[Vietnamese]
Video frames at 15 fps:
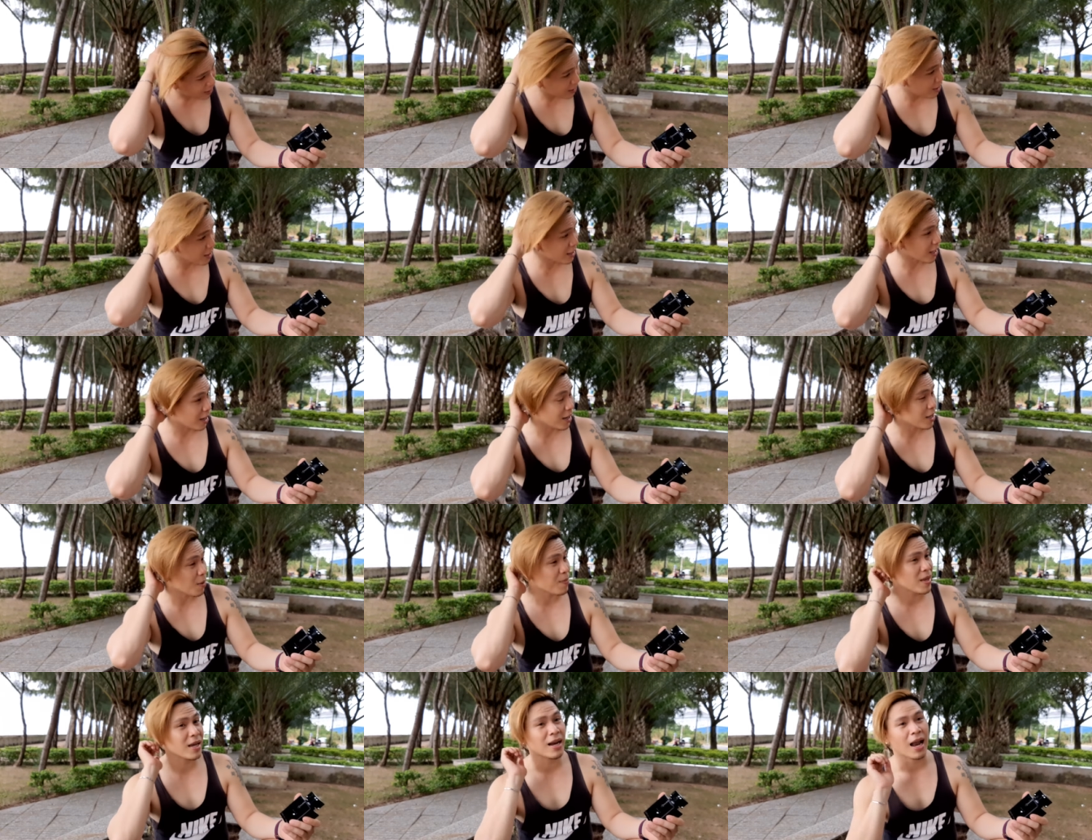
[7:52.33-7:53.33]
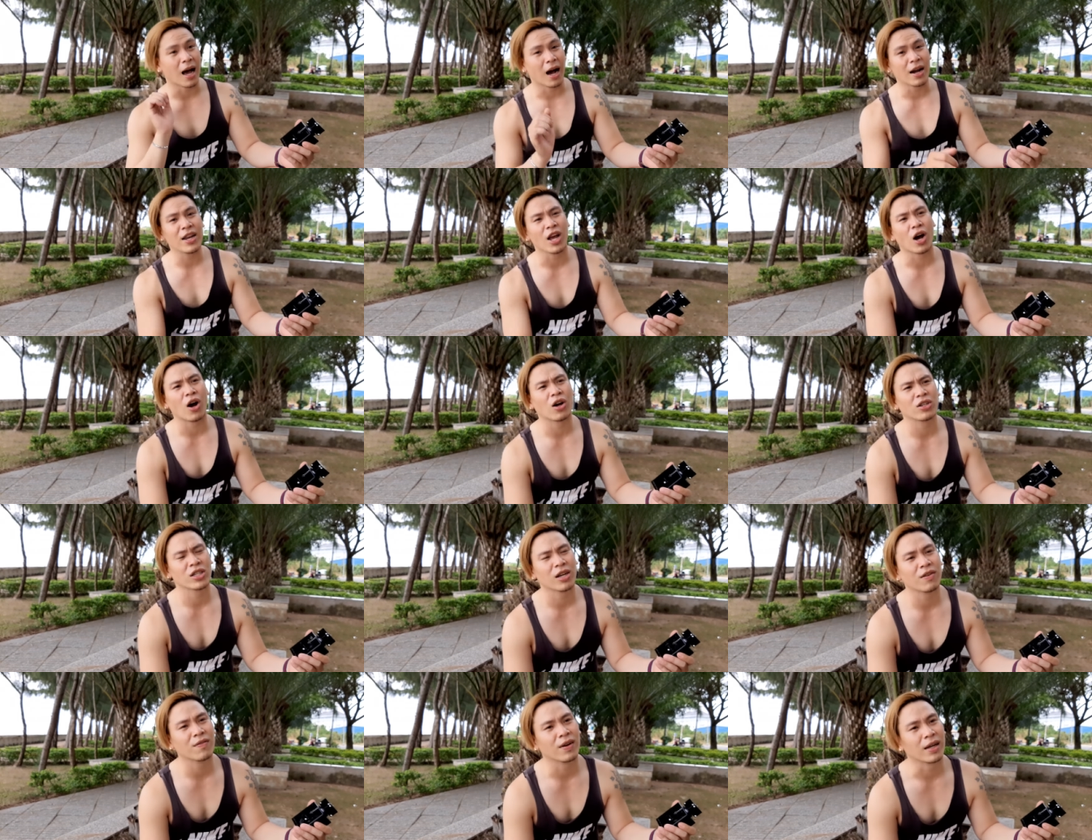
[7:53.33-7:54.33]
tương tự giống như là ở Dior
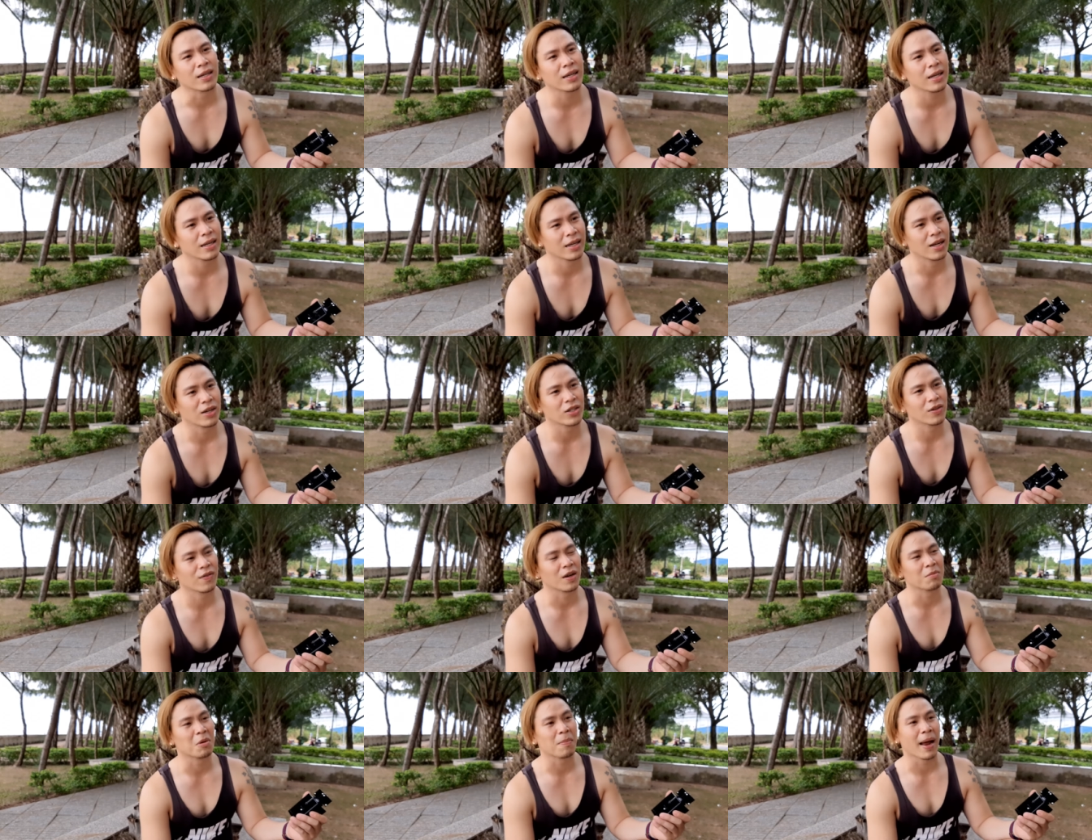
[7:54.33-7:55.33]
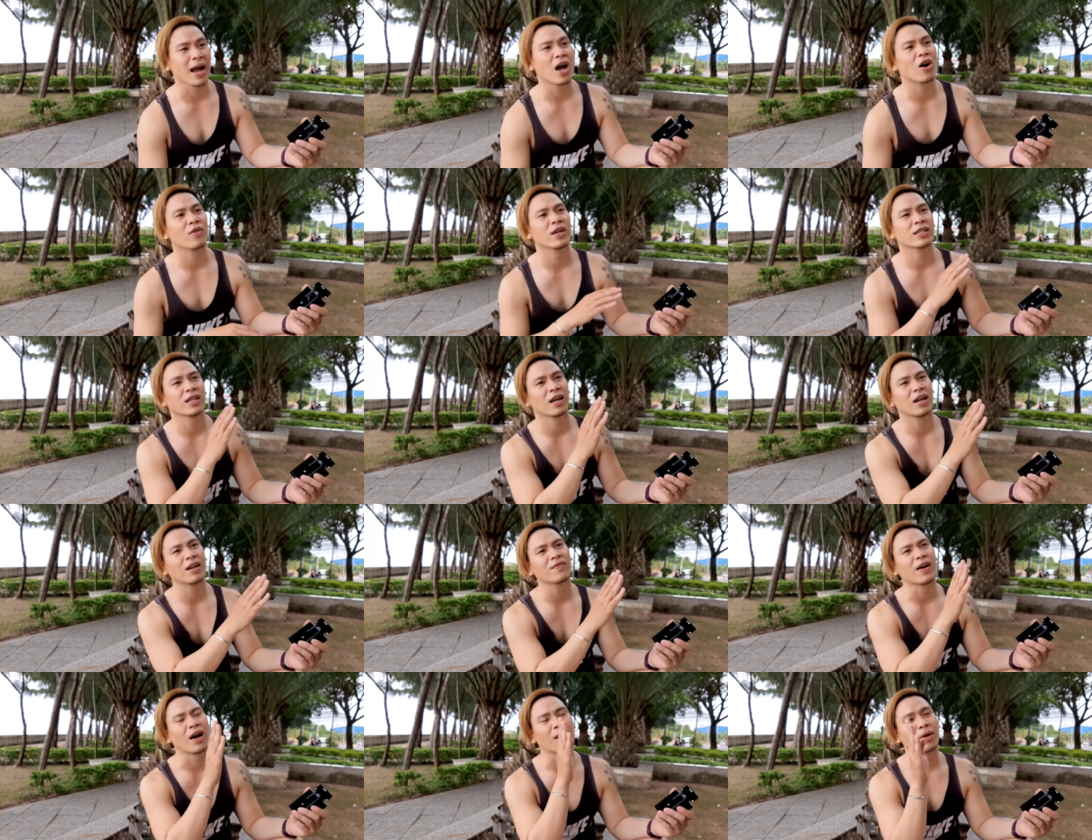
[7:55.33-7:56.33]
Sauvage đấy Dior Sauvage mà bản Eau de
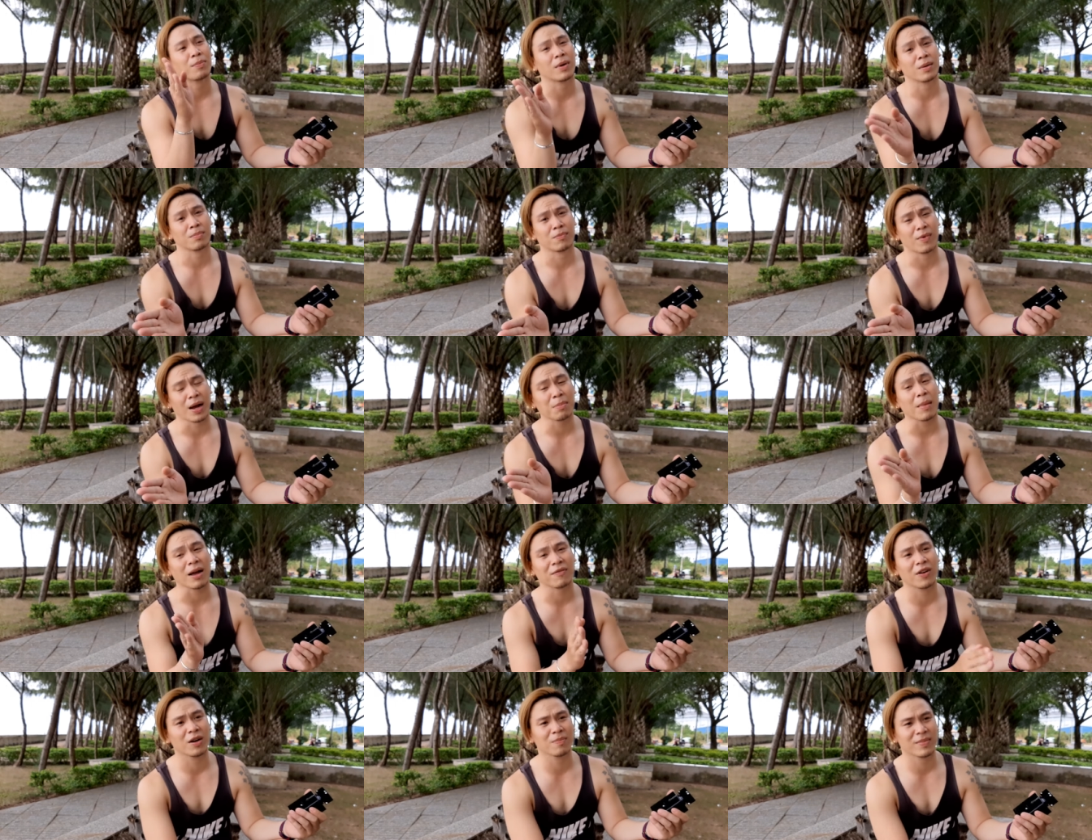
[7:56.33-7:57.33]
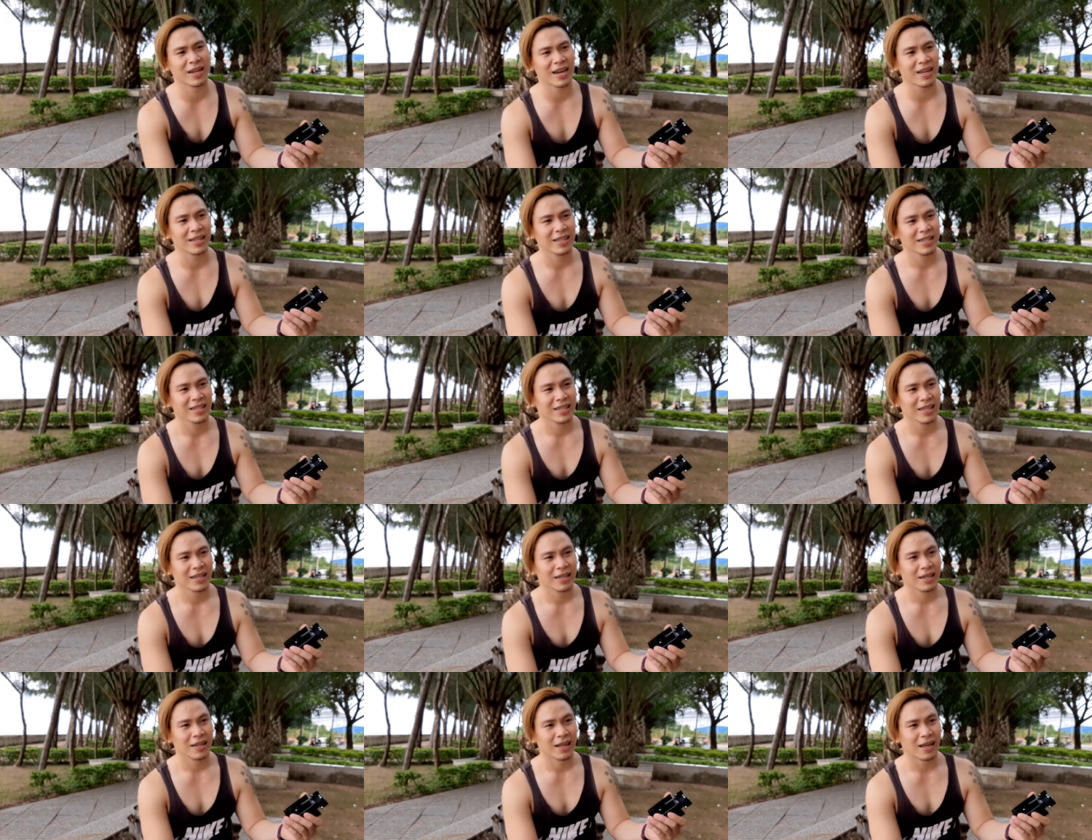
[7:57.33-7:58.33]
và mà bản bạc Firm vậy đó
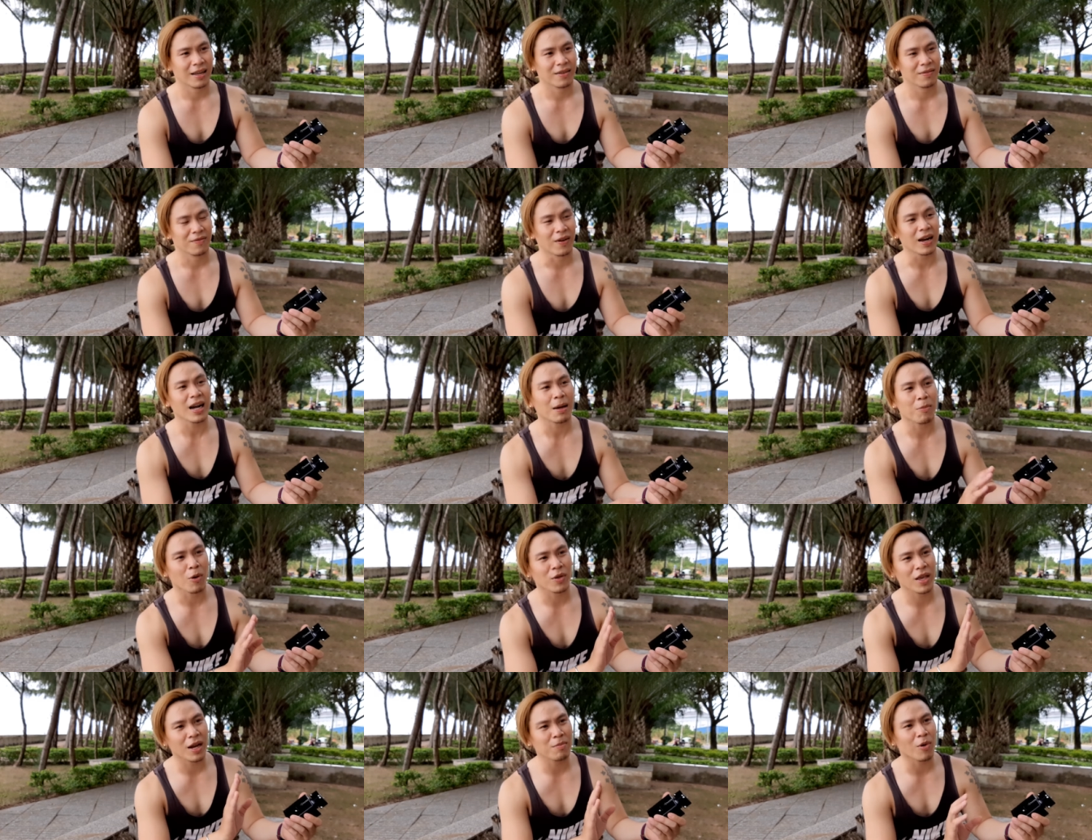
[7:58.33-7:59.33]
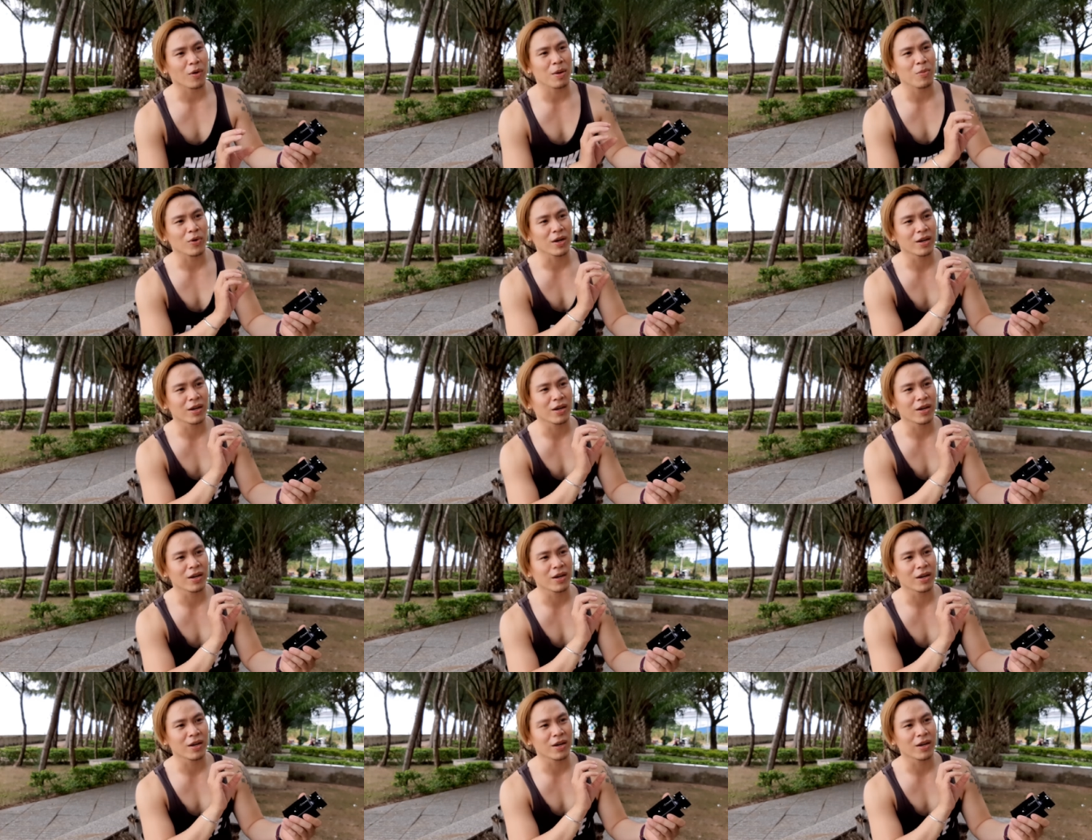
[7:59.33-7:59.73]
à, vẫn là một trên một cái mùi